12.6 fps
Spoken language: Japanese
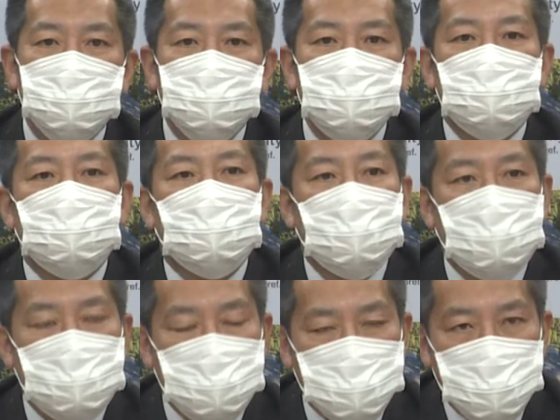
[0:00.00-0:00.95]
いうふうにあ
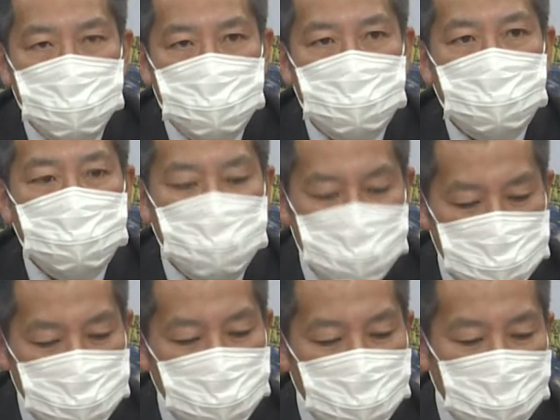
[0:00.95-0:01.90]
りがたく思っていま
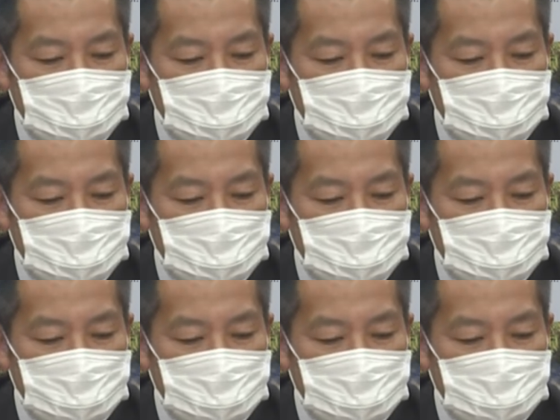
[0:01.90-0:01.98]
す。